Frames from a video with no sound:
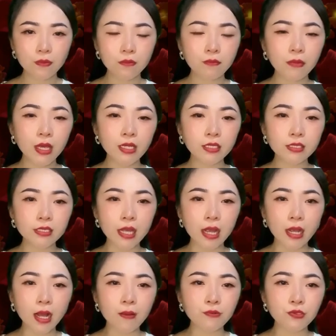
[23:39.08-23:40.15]
Mình
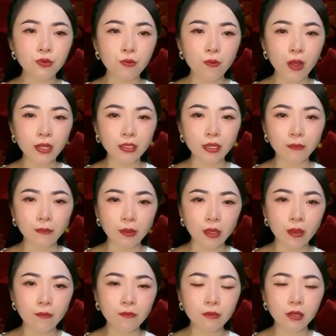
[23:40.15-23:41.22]
chạy khắp xung quanh tìm
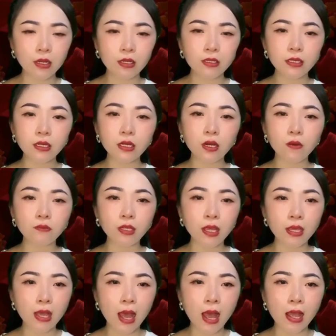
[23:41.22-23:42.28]
kiếm, nhưng không
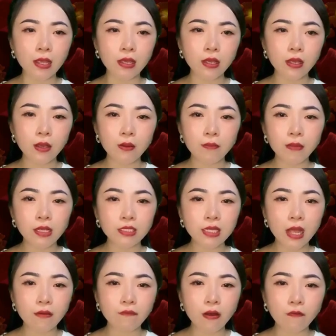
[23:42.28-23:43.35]
thấy ai. Mình
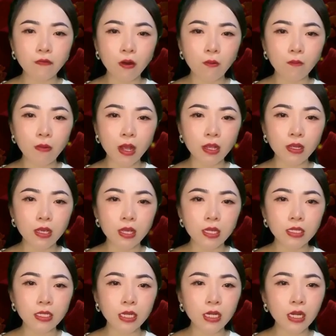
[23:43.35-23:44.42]
chạy vào phòng bệnh,
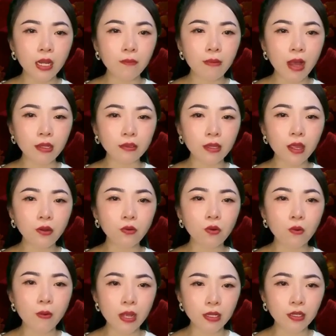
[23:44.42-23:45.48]
nhìn lên bảng tên
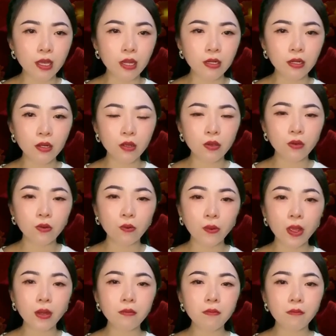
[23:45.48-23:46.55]
của bệnh nhân,
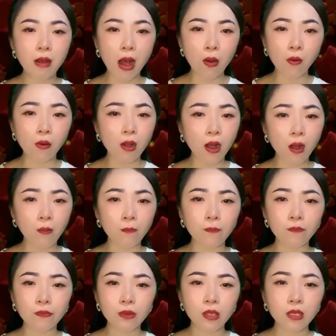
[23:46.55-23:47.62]
Nguyễn Bảo Ngọc.
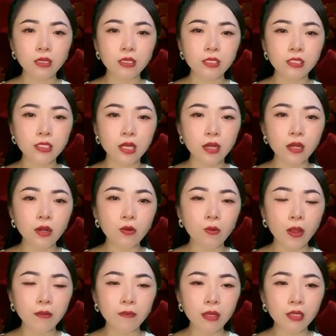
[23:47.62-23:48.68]
Trời đất
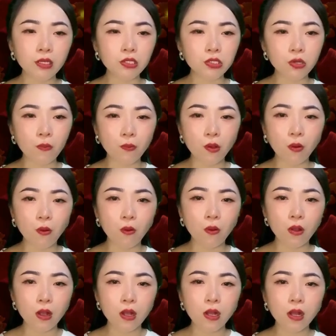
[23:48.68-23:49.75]
quanh mình như sụp đổ,
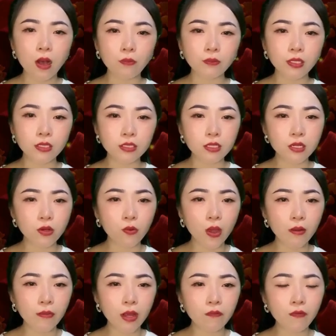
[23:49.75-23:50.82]
Ngọc thực sự
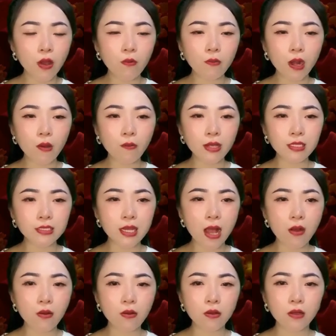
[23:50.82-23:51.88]
quen biết với ông Long hay
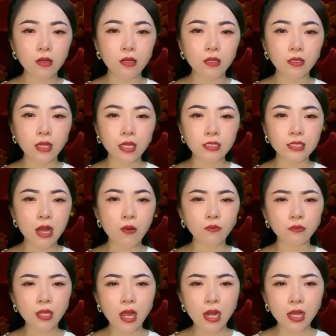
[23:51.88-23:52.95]
sao? Tại sao
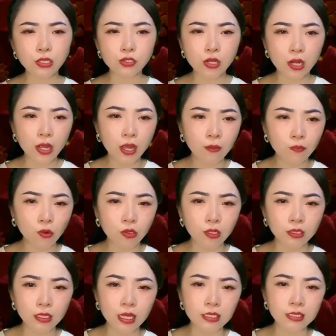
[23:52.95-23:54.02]
ông ta lại chuyển hết một
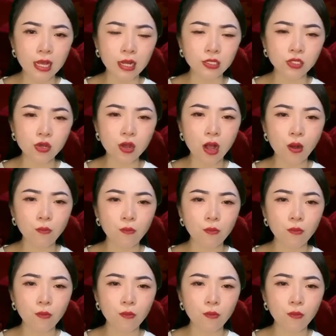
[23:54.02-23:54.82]
nửa tài sản cho Ngọc?